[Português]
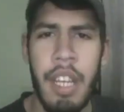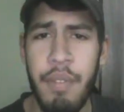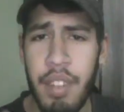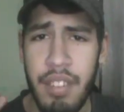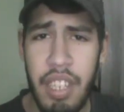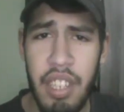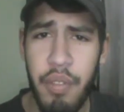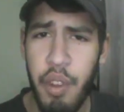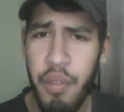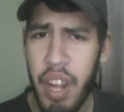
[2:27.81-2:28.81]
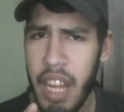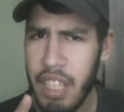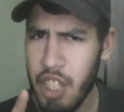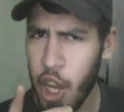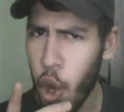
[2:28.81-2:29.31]
E você já ouviu
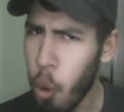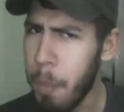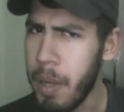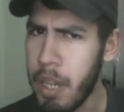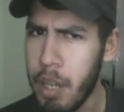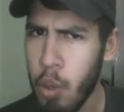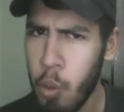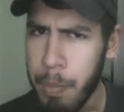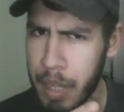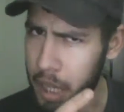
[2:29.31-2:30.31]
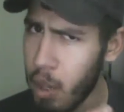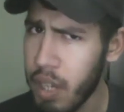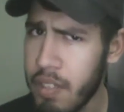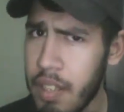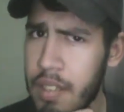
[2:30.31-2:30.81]
falar de Huber, o pneu
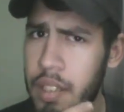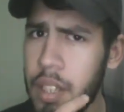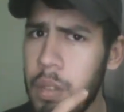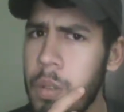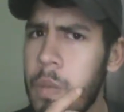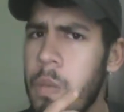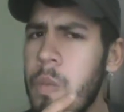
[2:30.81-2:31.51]
assassino?